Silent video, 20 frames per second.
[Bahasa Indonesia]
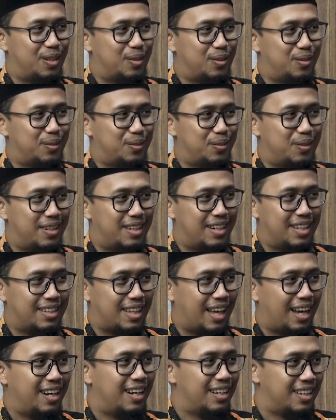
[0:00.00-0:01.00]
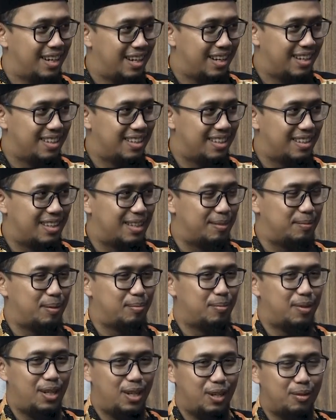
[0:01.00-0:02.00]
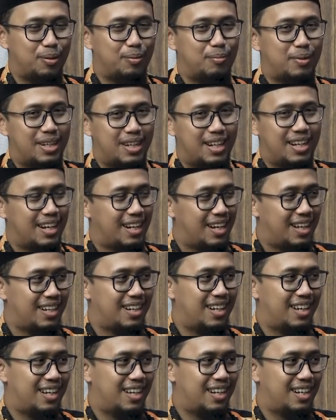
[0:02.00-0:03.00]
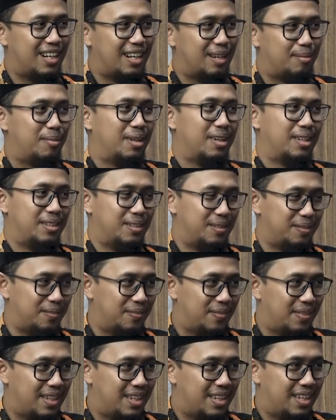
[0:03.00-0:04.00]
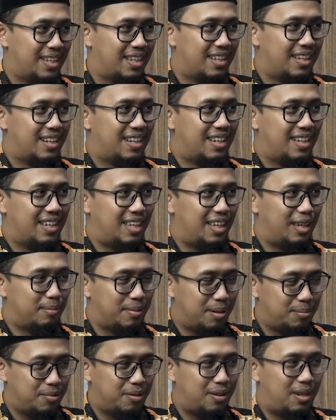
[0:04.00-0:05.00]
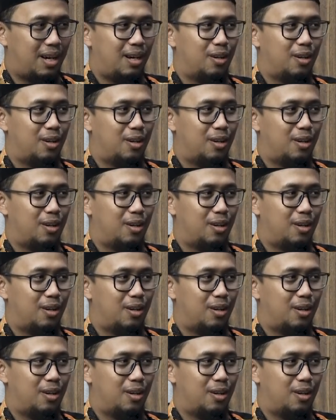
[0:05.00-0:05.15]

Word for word: tahu detailnya, tapi beliau memang dikenal dengan nama itu. Imamul Haromain. Imamul